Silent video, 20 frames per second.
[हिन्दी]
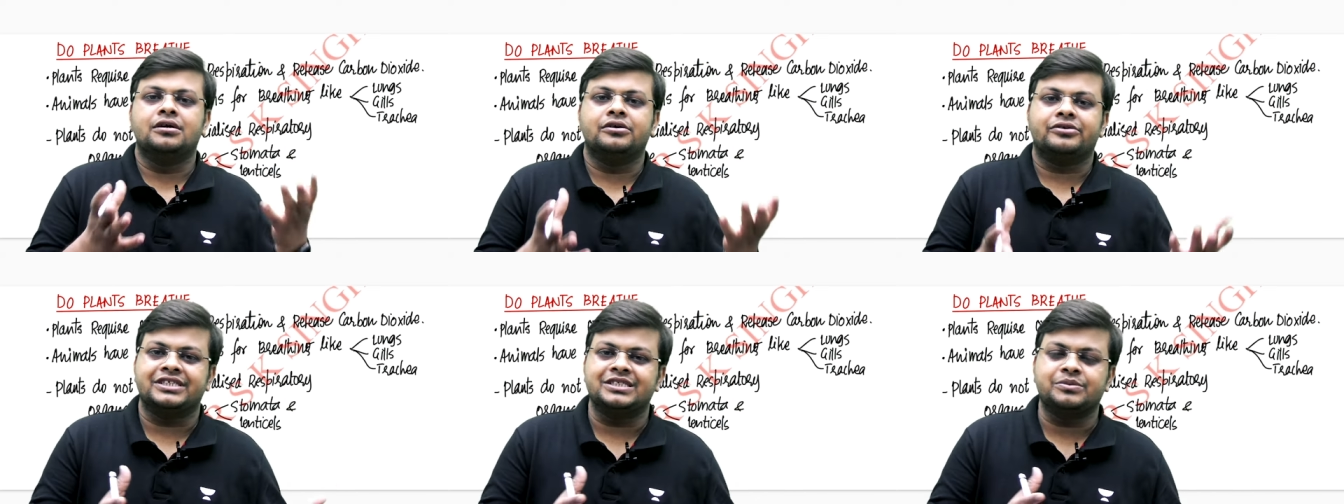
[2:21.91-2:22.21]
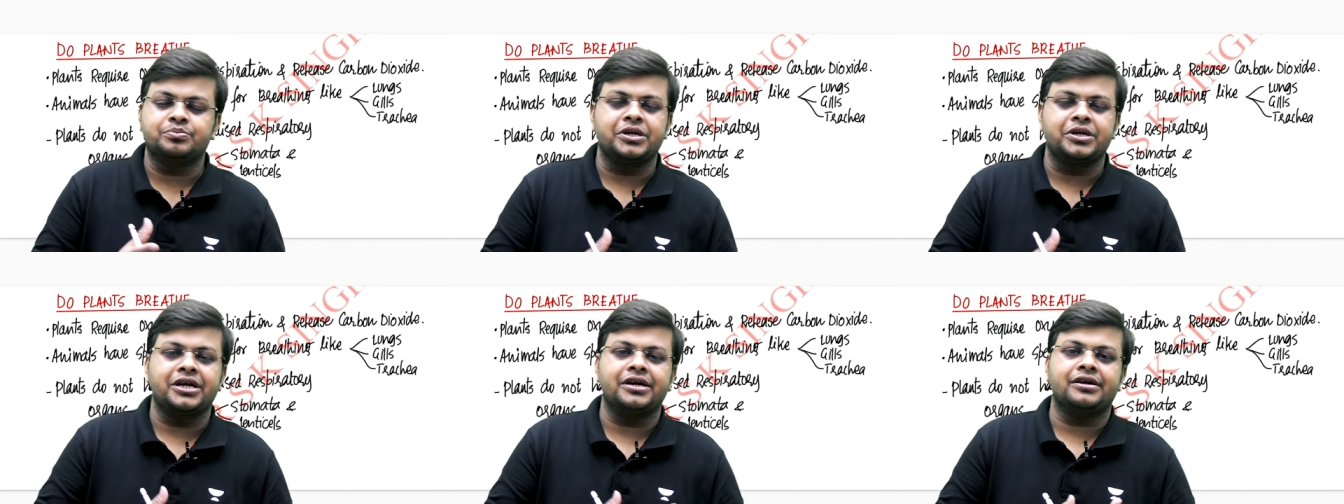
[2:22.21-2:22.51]

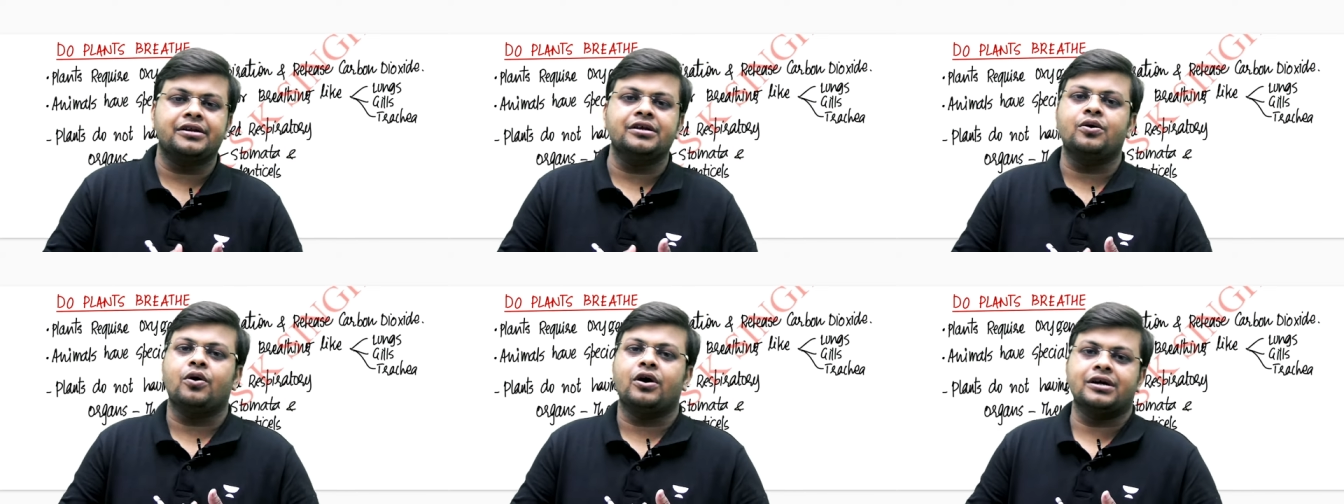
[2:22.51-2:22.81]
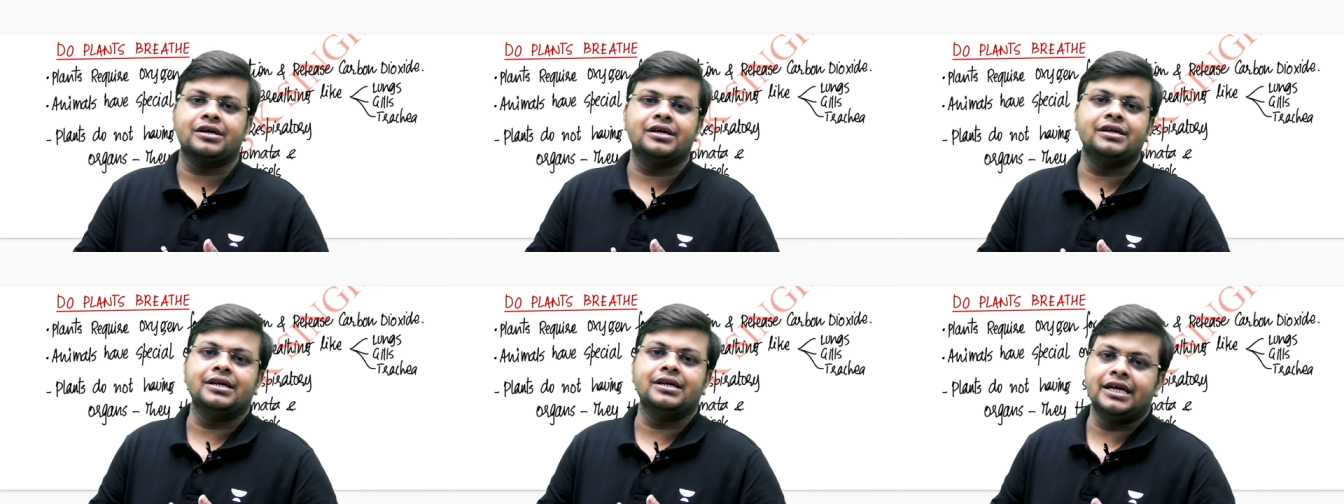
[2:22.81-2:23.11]
रेस्पिरेटरी
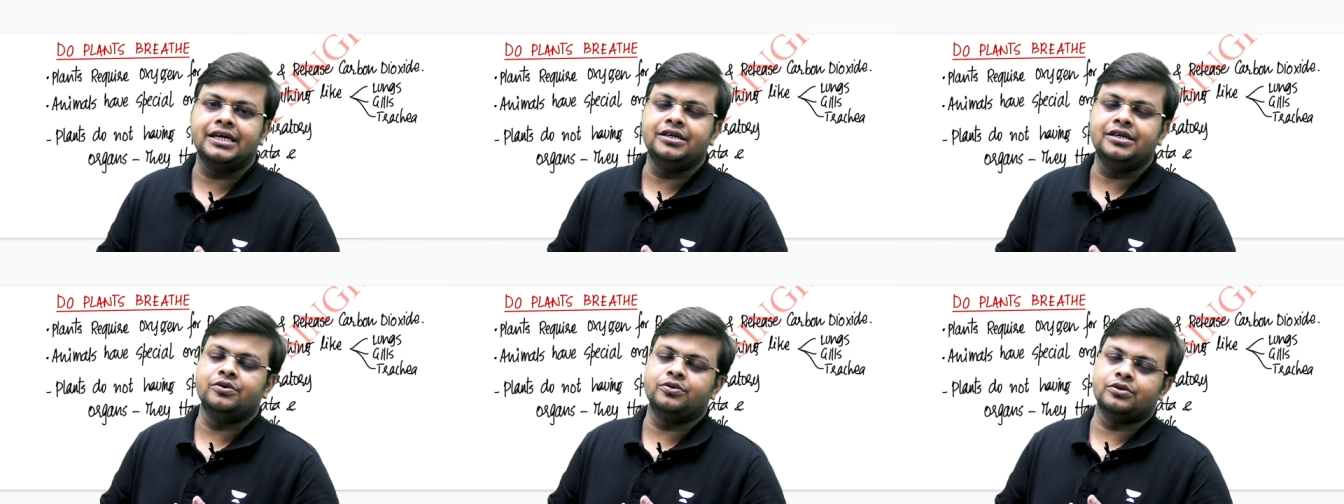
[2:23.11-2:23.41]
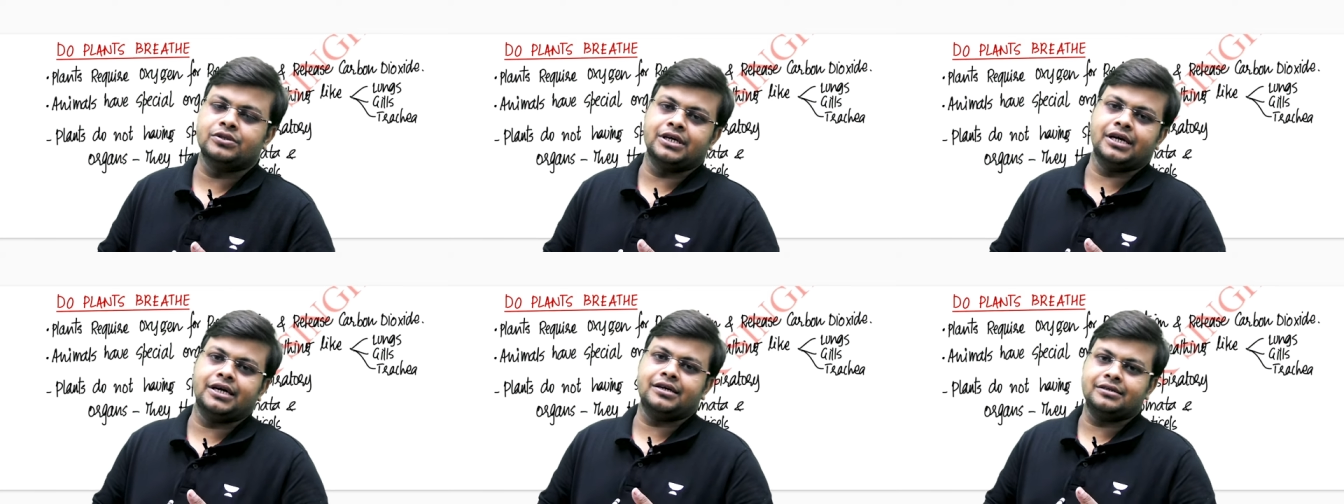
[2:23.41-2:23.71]
ऑर्गन नहीं
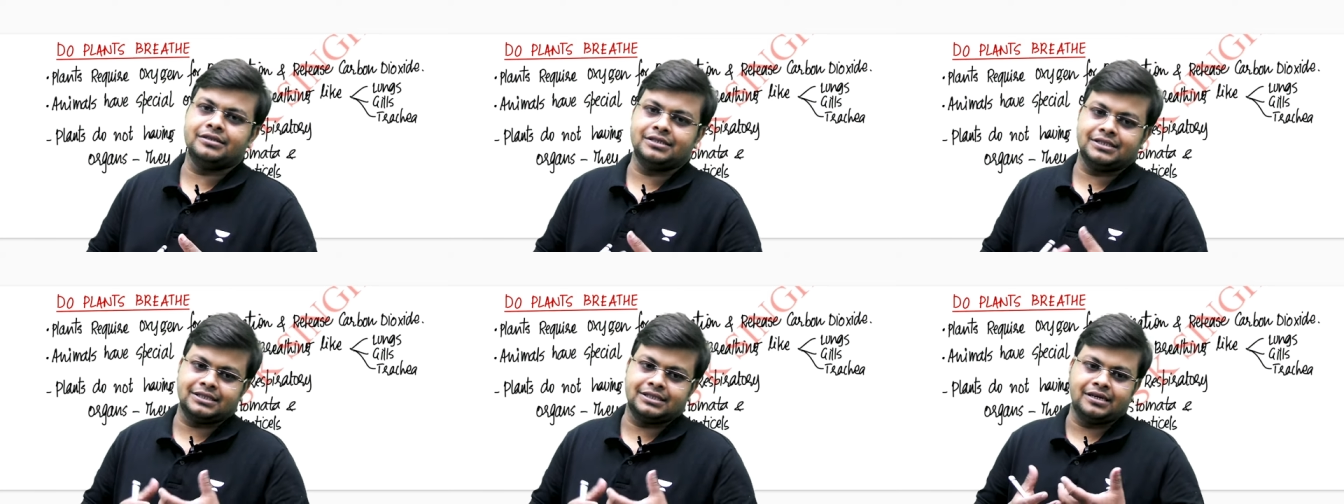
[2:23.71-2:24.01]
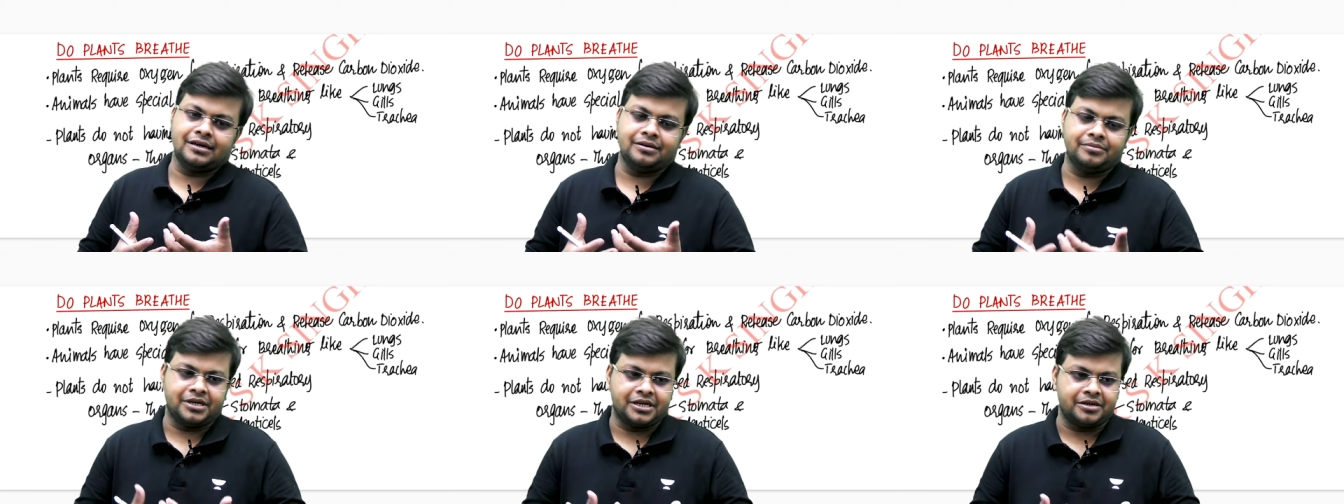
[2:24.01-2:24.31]
होता है जैसे
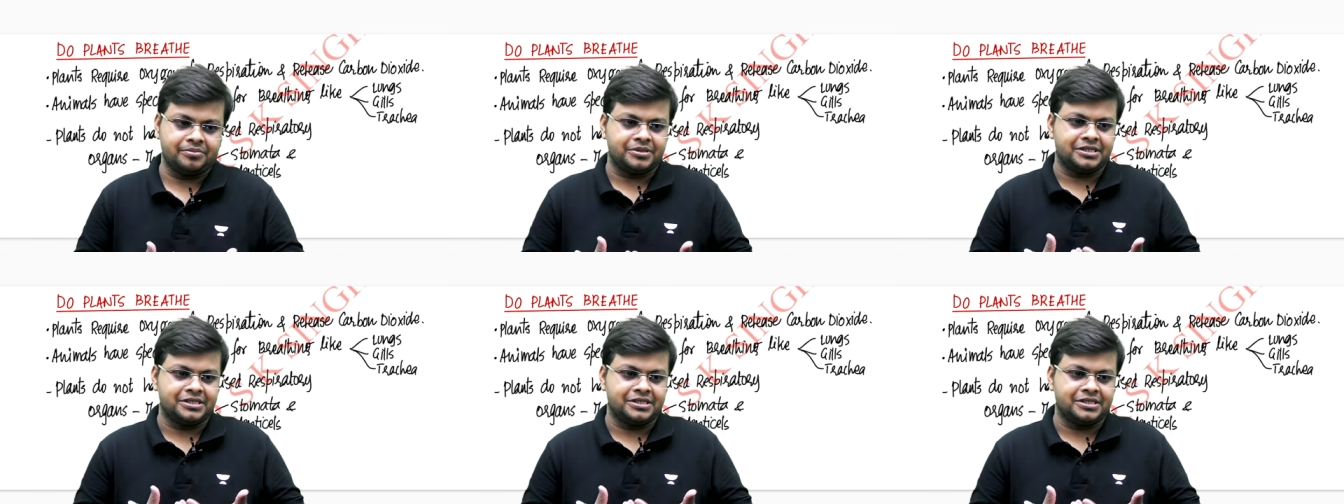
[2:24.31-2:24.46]
हमारे